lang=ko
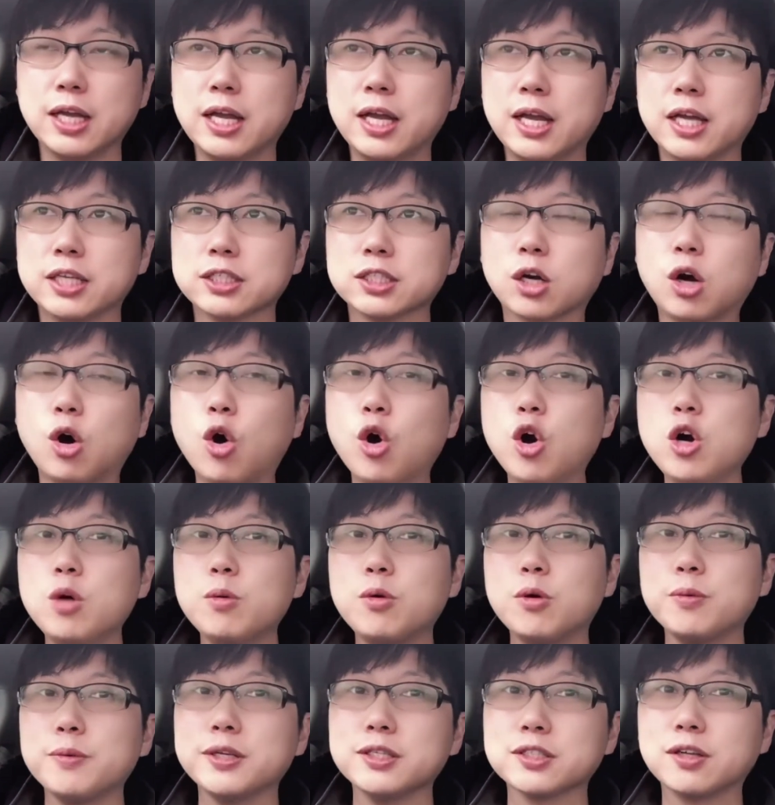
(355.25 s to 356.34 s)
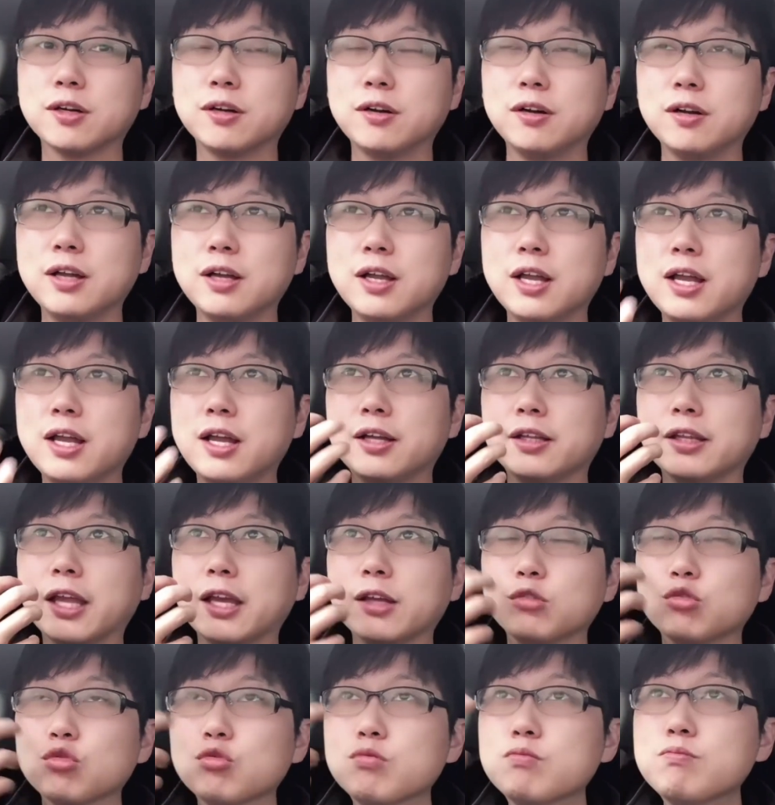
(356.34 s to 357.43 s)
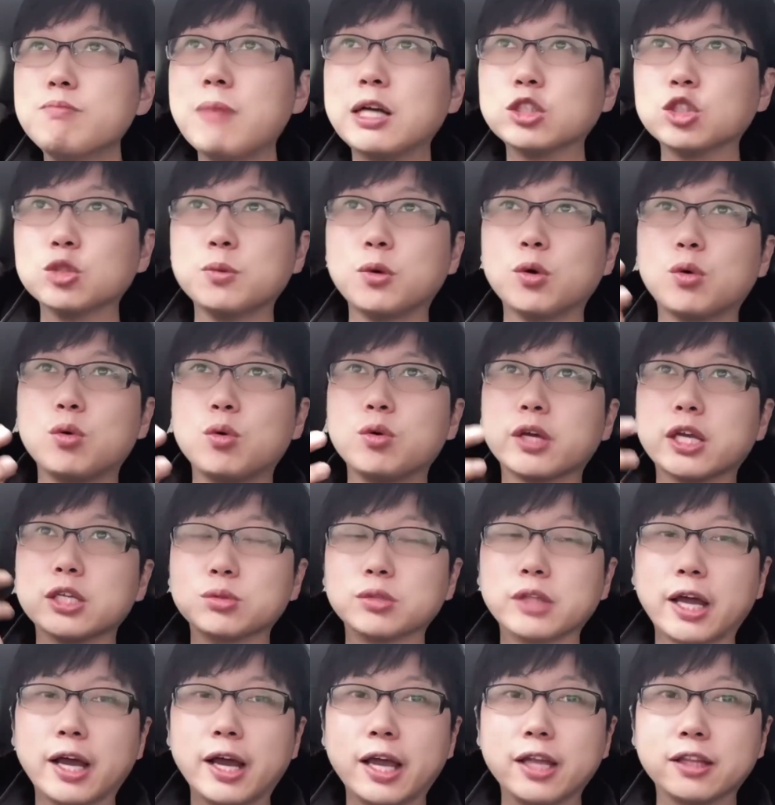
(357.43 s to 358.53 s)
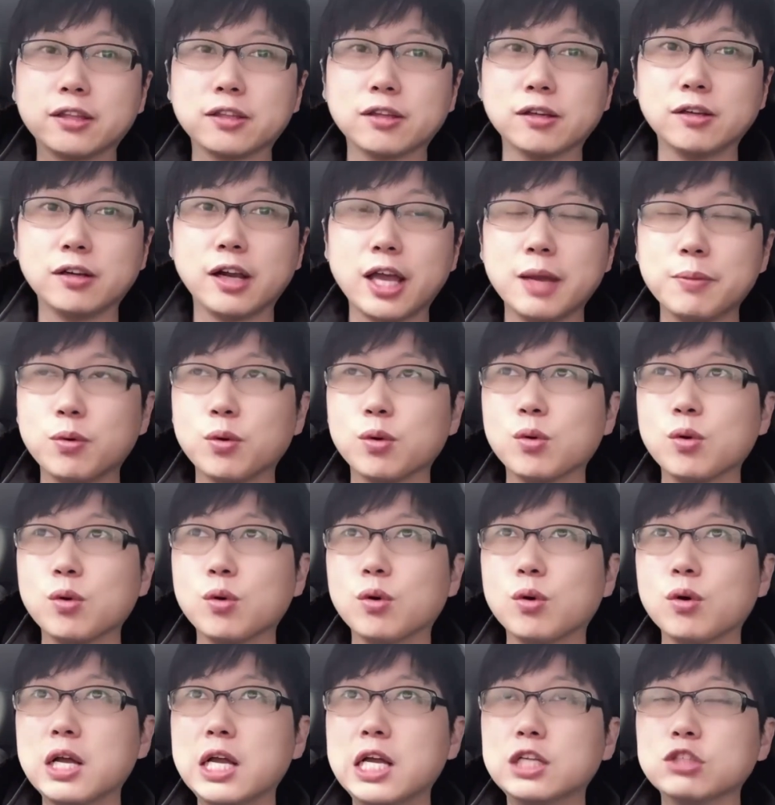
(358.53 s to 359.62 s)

그래서 거울 보면서 내가 눈 마주보고 계속 내가 했던 걸 해보고